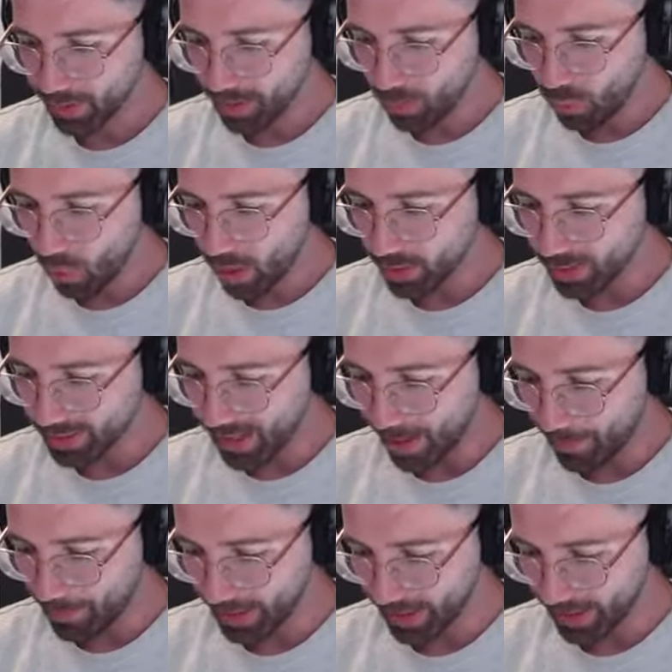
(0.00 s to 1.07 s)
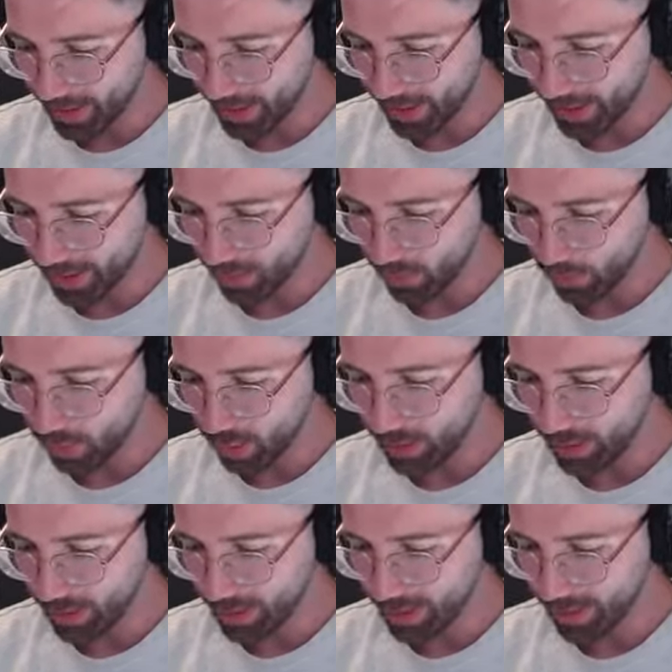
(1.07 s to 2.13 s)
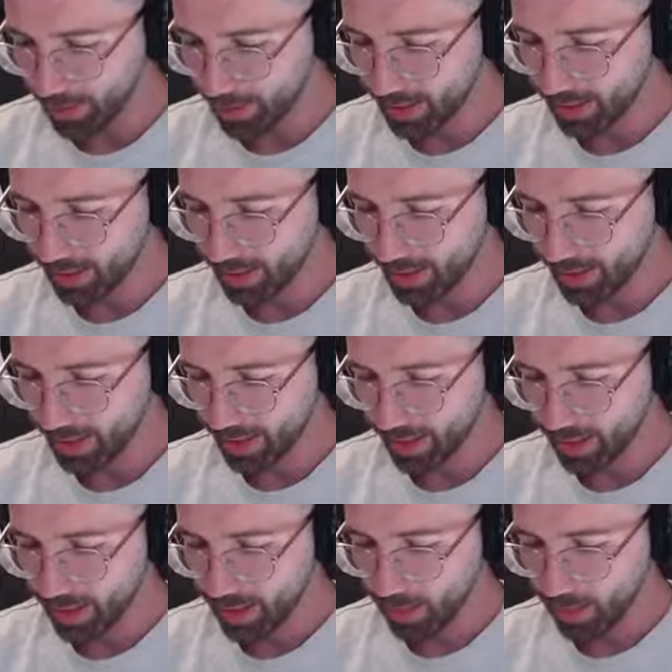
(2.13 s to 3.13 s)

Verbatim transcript: What is happening here? What is happening here?